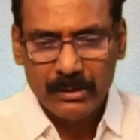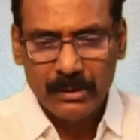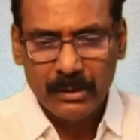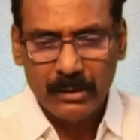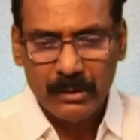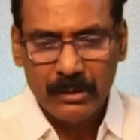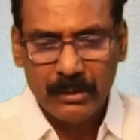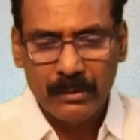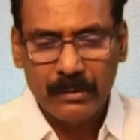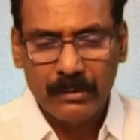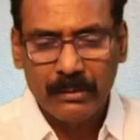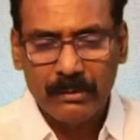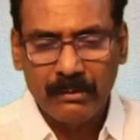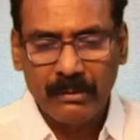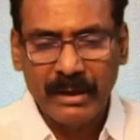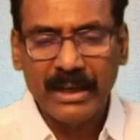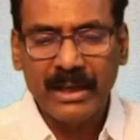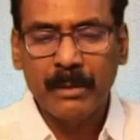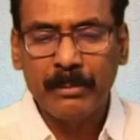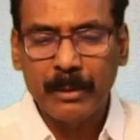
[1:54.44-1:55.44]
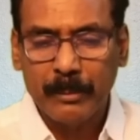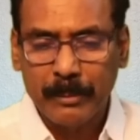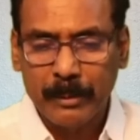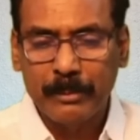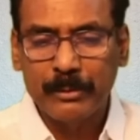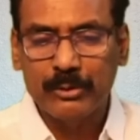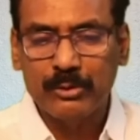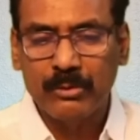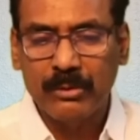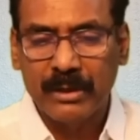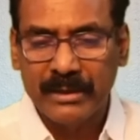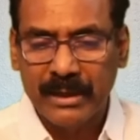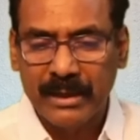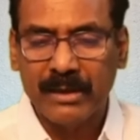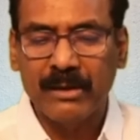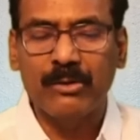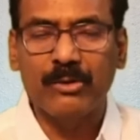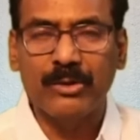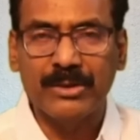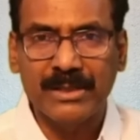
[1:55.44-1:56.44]
సో వైకాపా ప్రభుత్వం
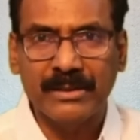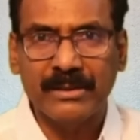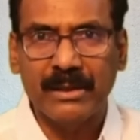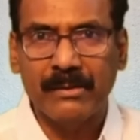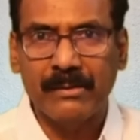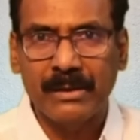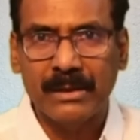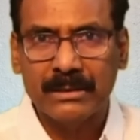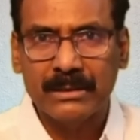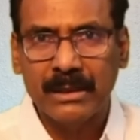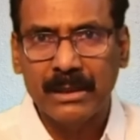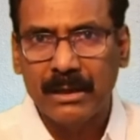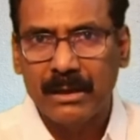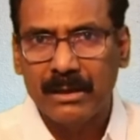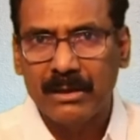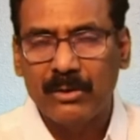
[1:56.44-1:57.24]
అధికారంలోకి వచ్చిన తర్వాత